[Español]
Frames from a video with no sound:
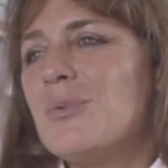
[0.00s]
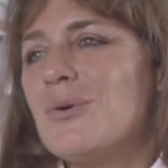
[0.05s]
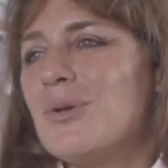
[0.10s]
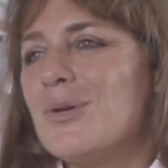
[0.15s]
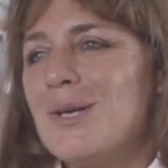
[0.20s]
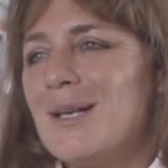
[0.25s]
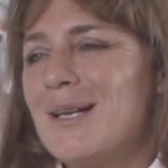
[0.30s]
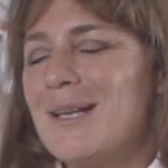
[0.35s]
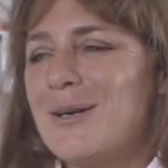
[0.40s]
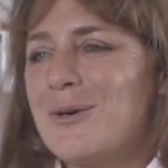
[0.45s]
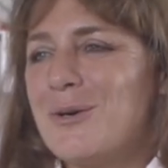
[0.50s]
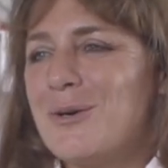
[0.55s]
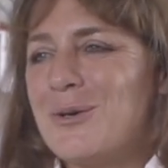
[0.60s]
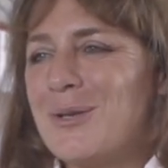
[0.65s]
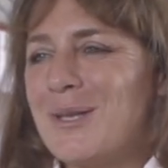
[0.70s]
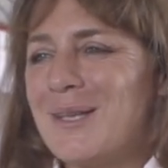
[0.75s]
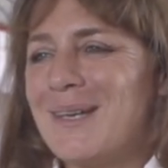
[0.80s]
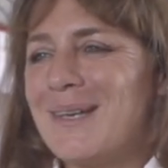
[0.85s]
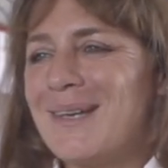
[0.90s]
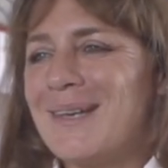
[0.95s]
me puedo ir
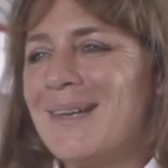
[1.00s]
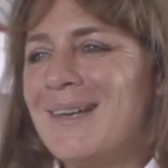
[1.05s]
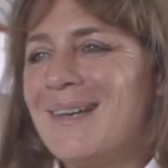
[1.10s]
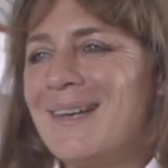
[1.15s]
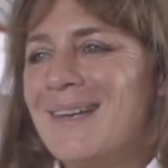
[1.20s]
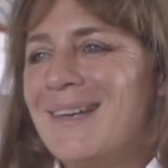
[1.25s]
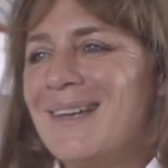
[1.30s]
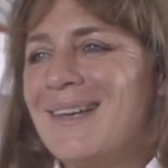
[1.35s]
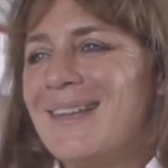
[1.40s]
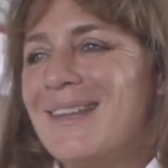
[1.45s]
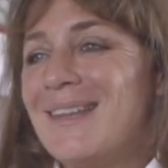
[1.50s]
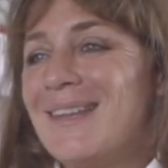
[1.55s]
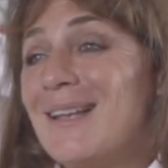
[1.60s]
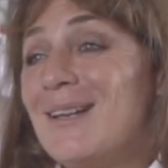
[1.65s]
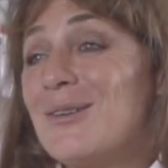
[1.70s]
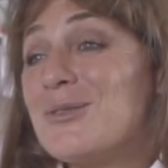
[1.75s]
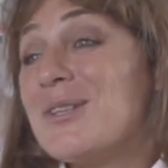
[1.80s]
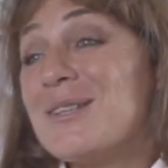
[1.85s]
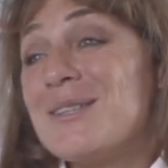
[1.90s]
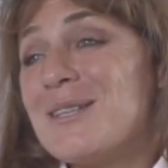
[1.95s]
lejos de,
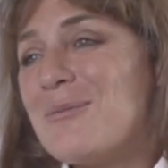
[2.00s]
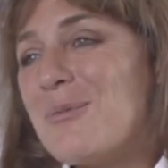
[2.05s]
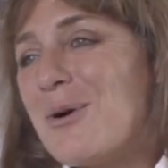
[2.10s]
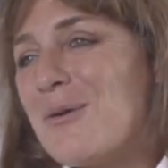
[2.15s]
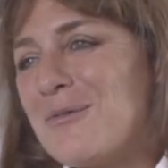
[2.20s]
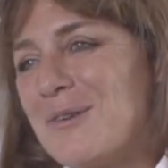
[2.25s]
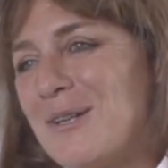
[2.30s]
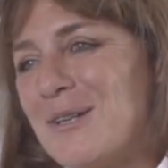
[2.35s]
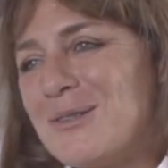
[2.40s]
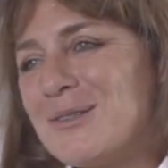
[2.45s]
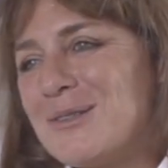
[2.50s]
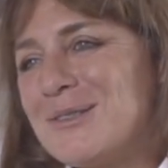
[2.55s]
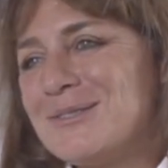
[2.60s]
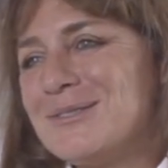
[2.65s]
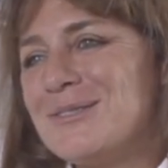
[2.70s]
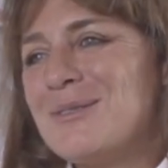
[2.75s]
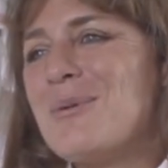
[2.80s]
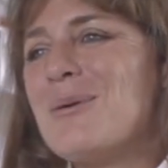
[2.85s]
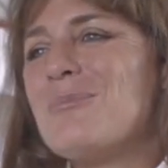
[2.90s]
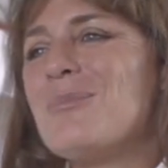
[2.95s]
los extremófilos,
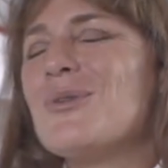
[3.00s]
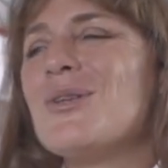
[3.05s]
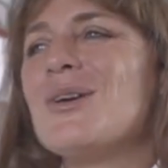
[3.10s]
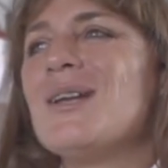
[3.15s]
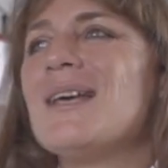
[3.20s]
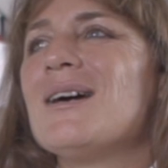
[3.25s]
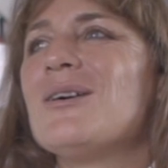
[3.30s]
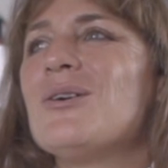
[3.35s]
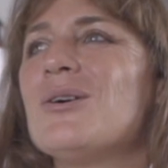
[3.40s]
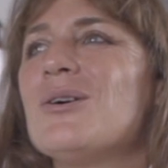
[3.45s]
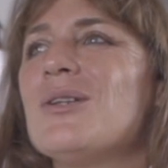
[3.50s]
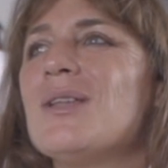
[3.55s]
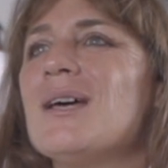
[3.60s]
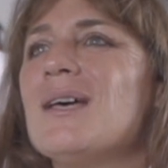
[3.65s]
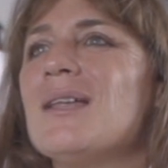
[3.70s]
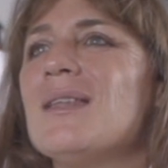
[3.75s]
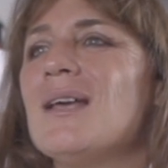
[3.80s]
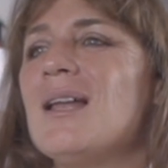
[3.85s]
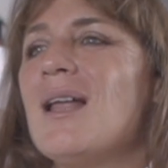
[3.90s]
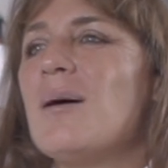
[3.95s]
no me puedo ir lejos
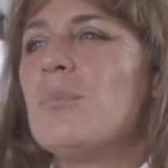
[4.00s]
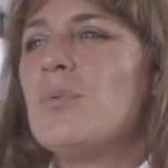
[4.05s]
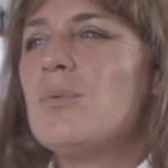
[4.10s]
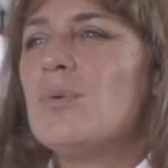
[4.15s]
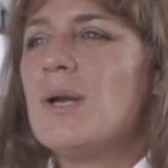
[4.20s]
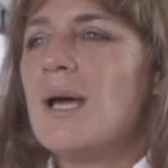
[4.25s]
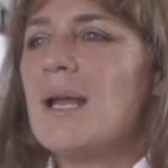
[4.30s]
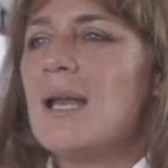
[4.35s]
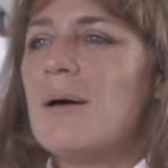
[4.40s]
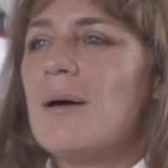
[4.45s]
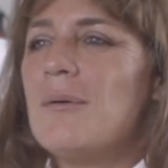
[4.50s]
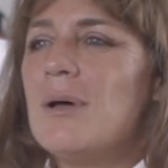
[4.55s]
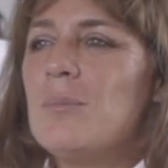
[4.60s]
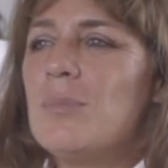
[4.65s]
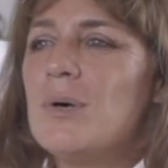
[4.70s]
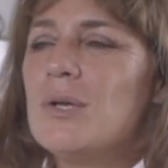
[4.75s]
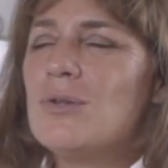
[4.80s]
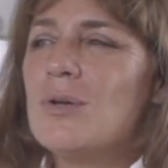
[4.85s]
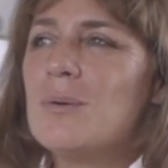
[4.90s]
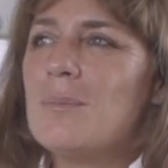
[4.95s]
de la puna. El
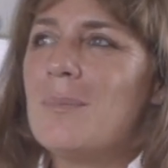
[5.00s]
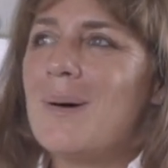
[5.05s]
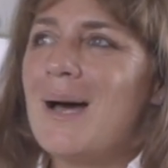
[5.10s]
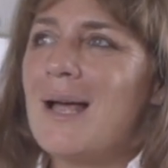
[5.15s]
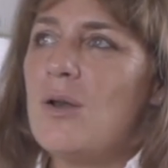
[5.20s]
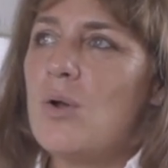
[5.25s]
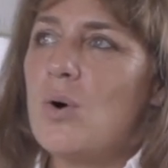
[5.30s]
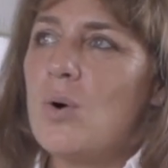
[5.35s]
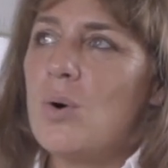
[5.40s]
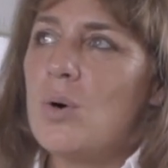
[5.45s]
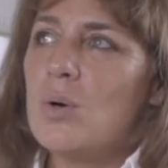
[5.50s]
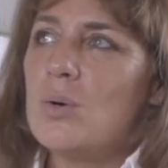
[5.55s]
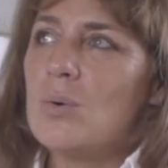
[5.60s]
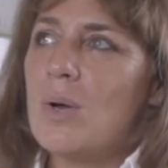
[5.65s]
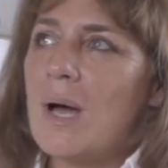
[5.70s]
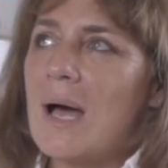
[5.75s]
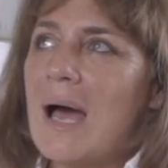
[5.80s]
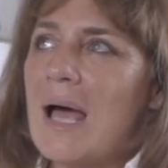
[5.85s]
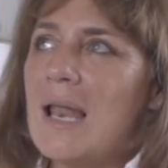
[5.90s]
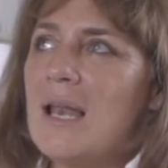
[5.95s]
haber puesto en
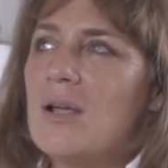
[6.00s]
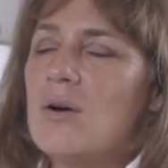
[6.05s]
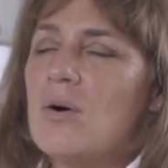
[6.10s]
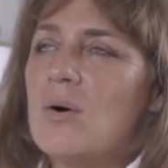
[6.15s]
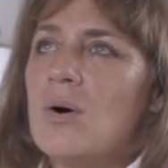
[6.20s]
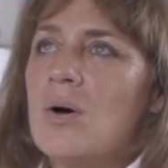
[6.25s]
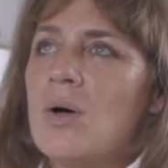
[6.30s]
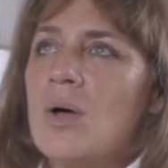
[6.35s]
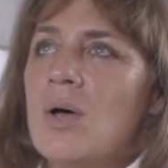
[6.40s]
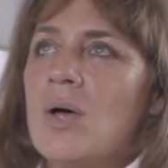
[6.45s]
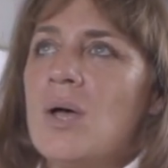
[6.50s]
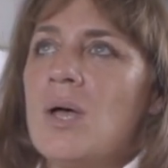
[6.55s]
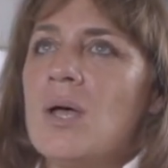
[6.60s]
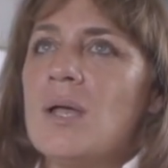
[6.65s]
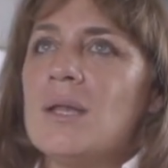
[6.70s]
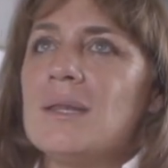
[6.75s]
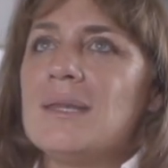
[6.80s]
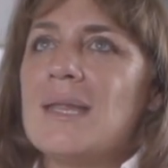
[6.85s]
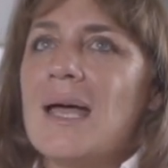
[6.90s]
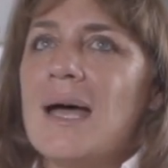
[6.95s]
valor algo
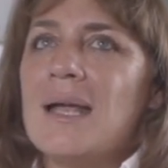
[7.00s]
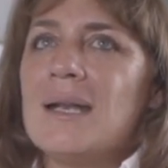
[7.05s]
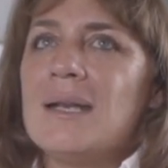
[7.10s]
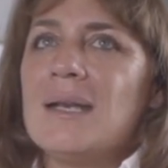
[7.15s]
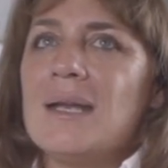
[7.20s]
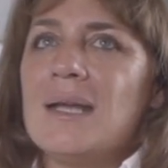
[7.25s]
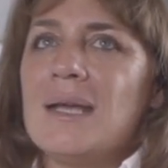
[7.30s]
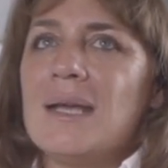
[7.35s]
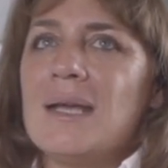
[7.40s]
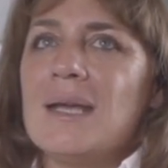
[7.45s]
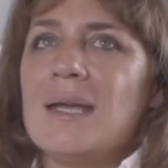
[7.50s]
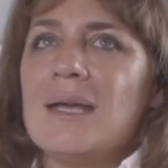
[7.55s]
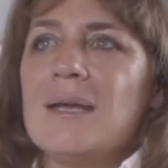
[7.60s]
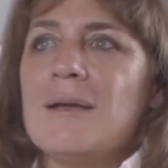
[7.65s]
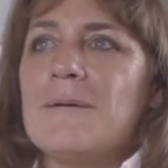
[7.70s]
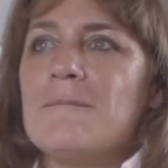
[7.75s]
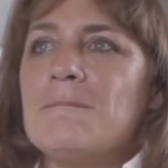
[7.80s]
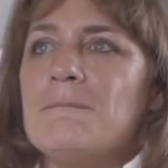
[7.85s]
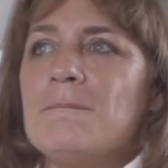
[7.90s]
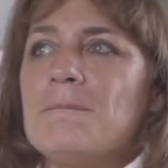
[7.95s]
tan
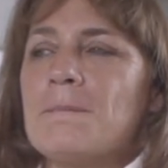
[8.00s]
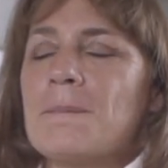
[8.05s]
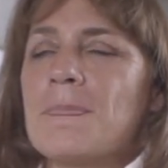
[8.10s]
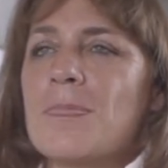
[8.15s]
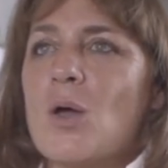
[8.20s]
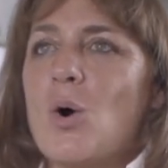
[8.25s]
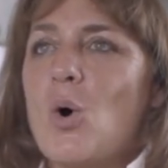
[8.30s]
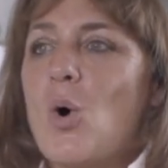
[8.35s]
em,